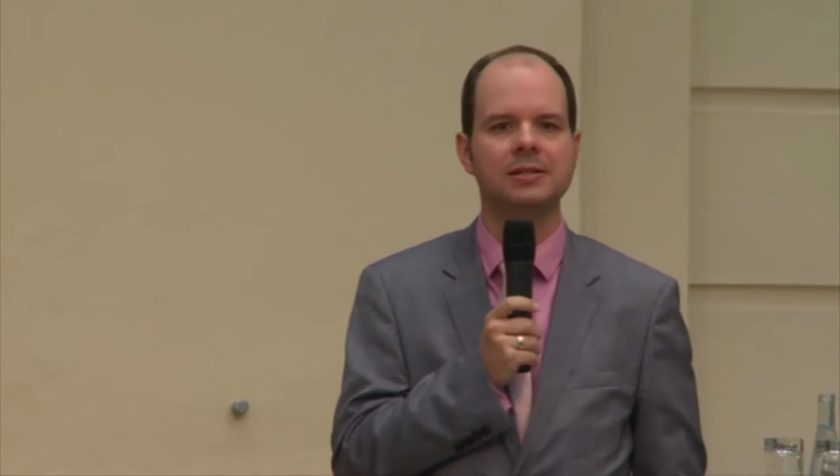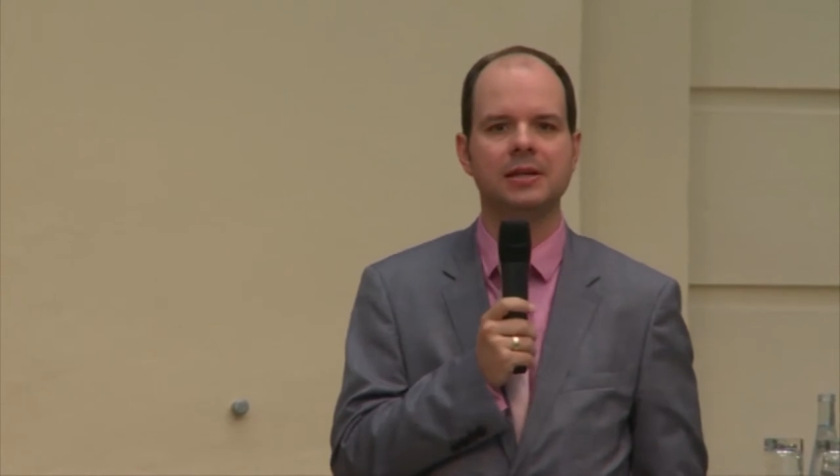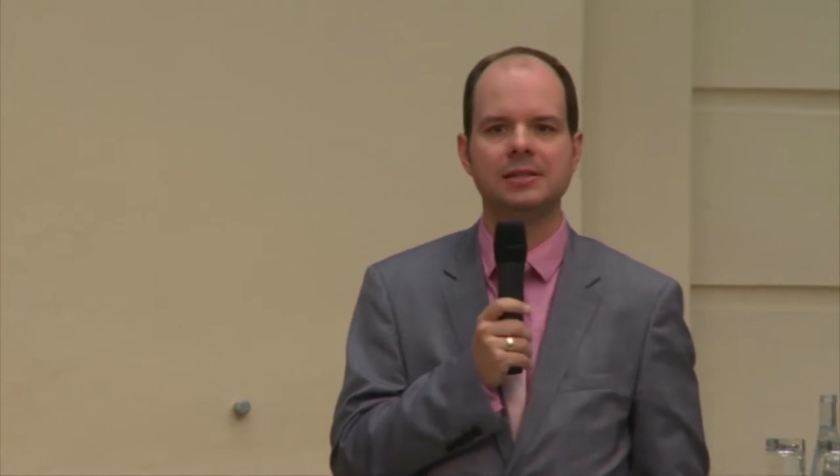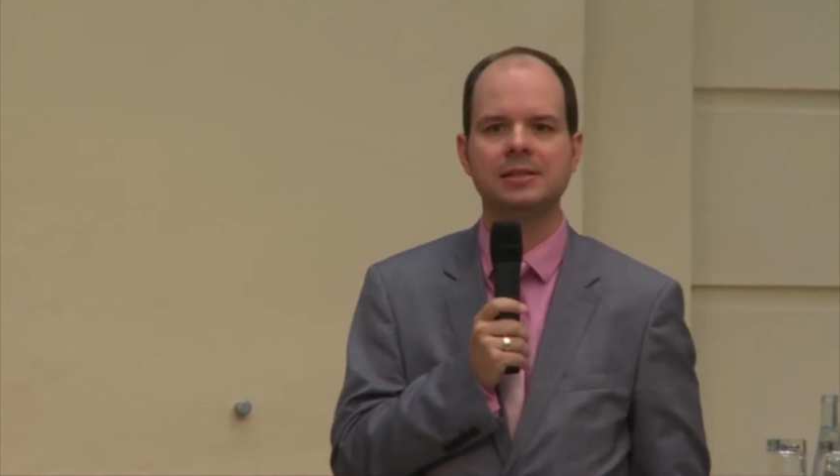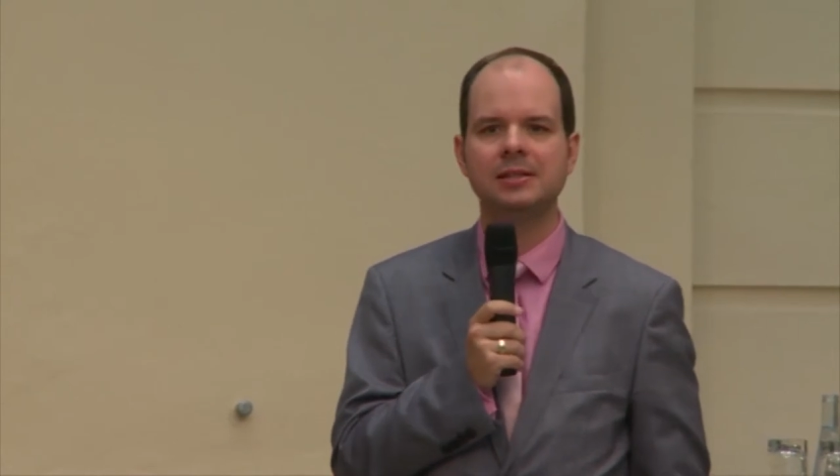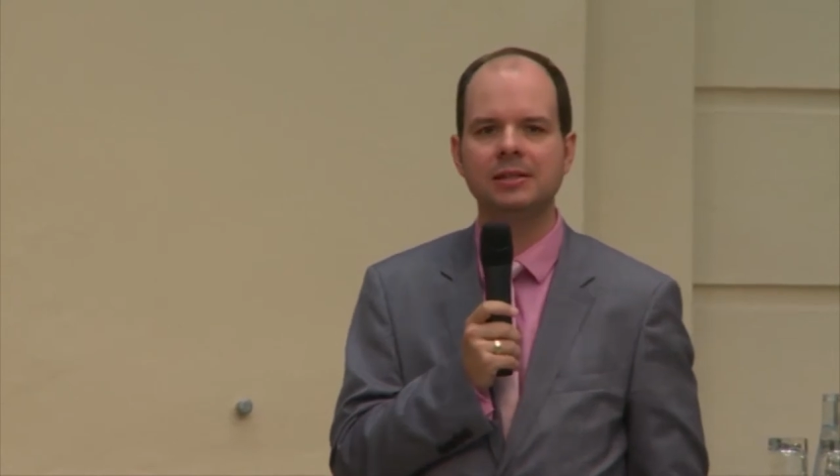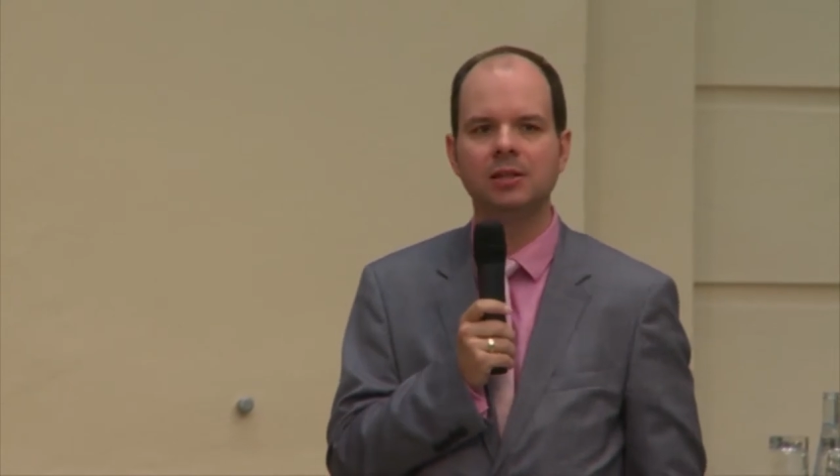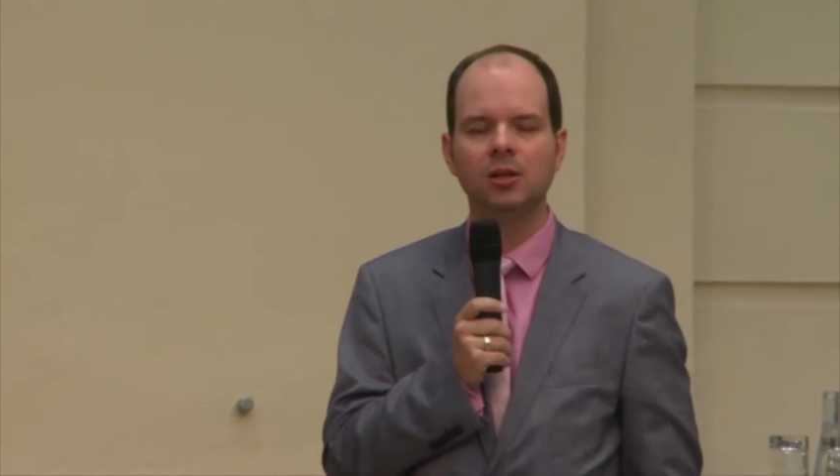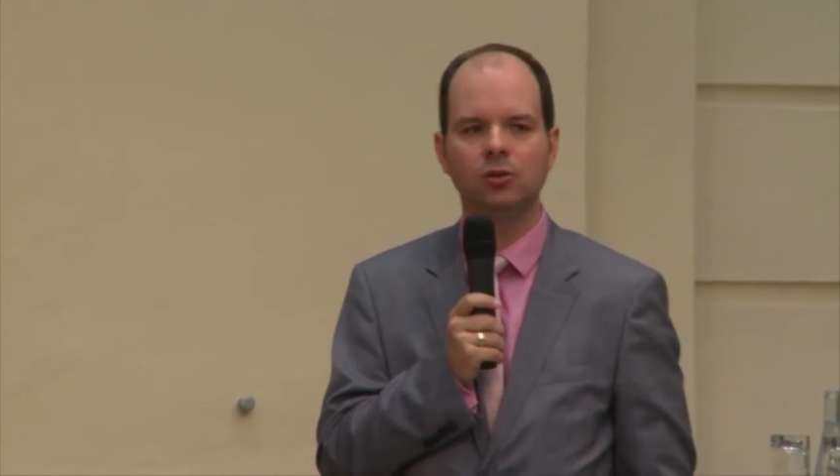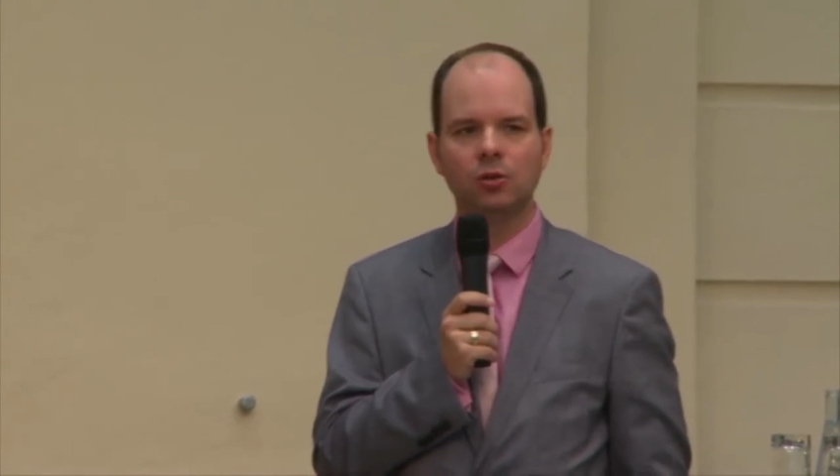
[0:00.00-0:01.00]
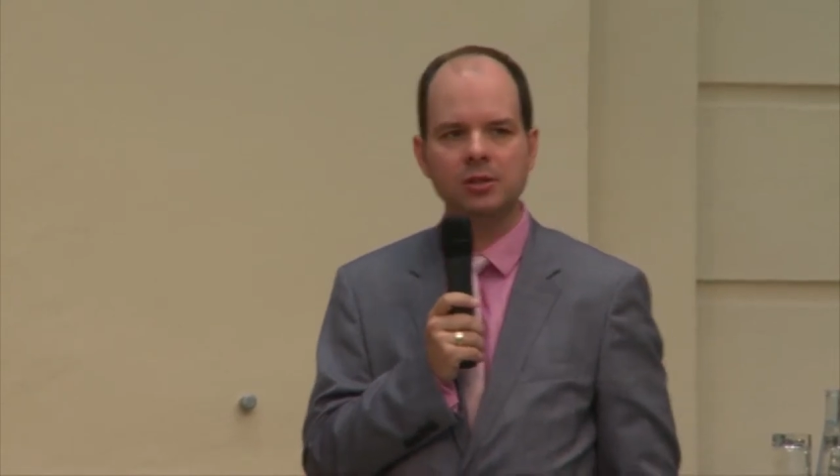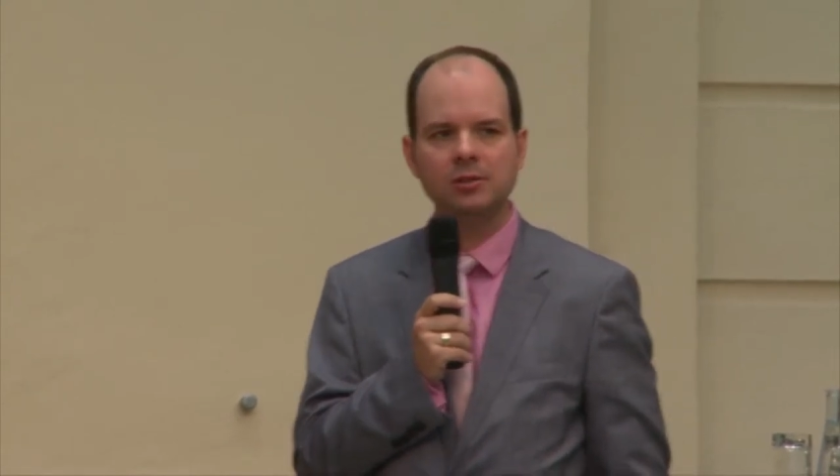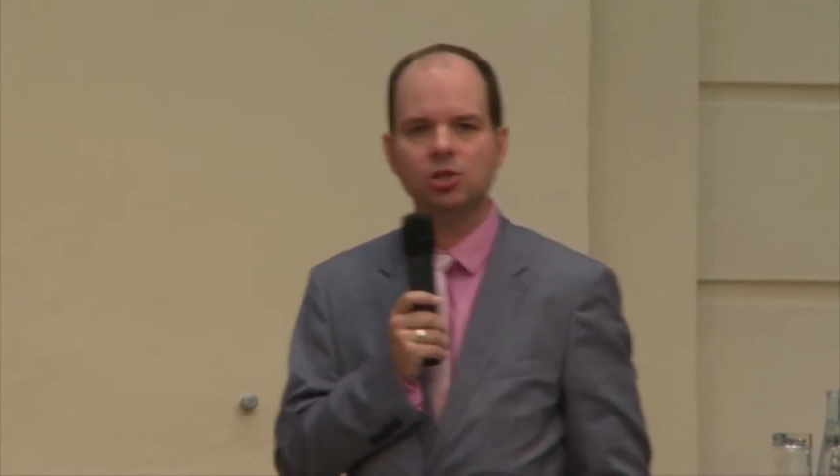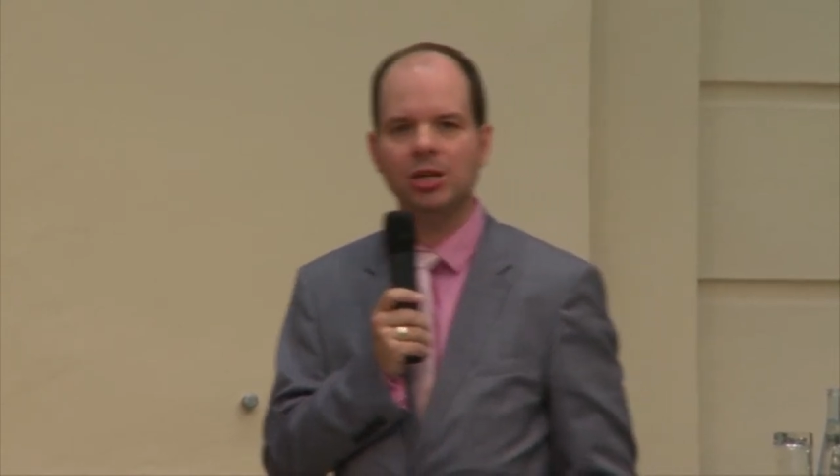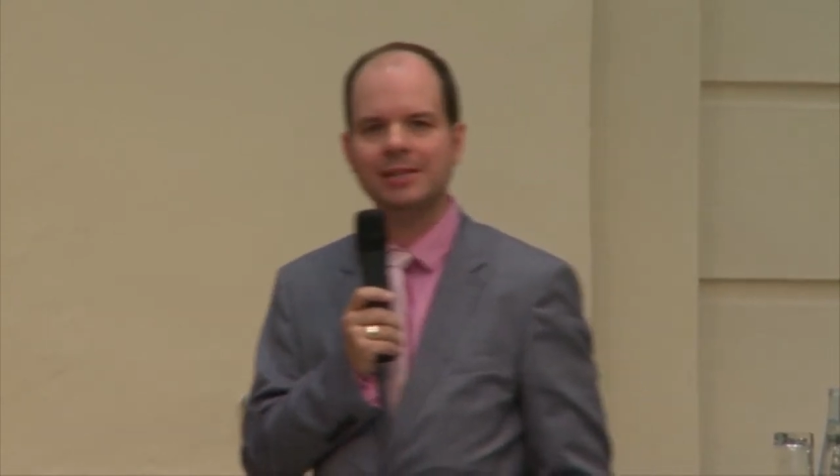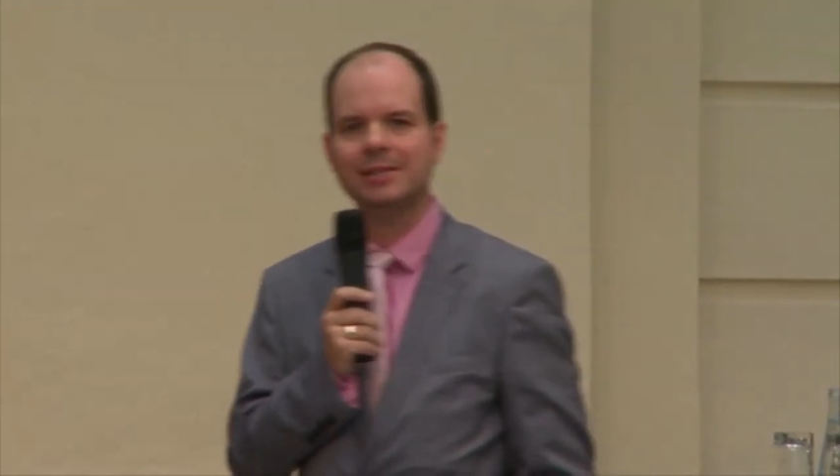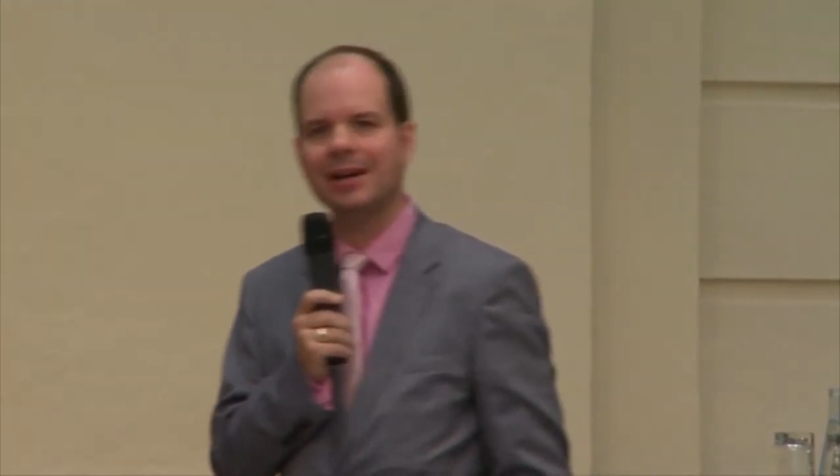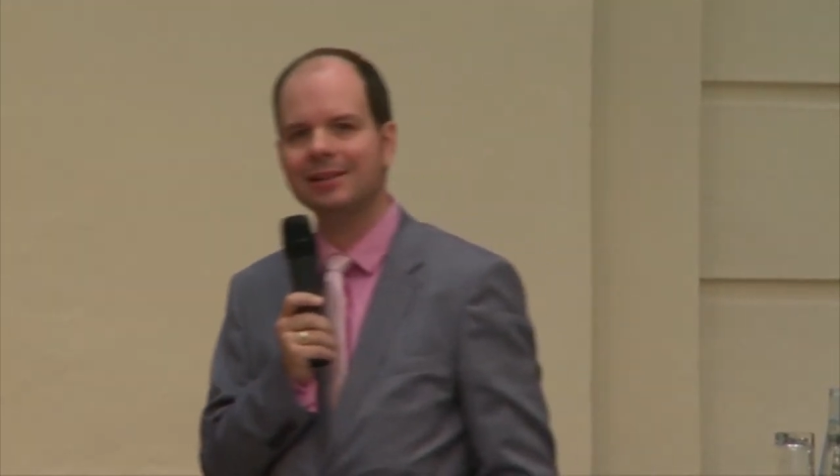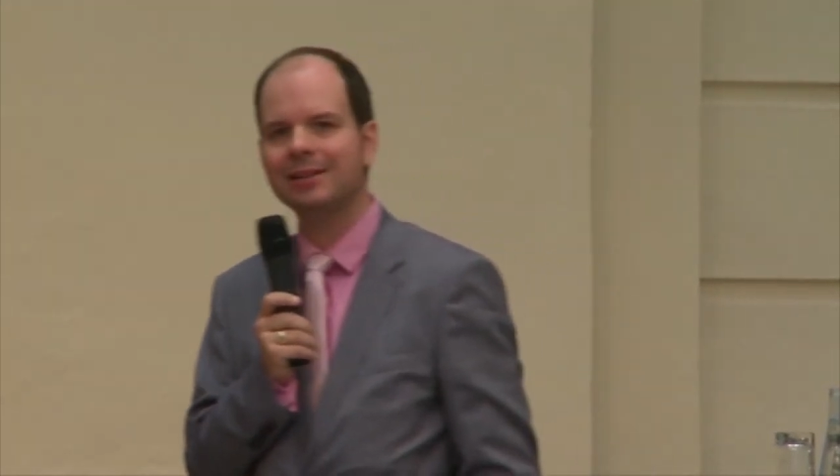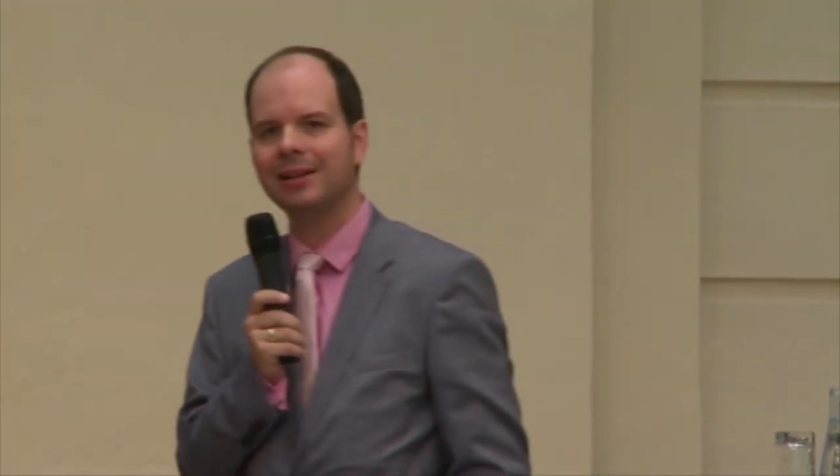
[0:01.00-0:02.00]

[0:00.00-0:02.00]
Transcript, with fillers: Das heißt, es ist die juristisch exakt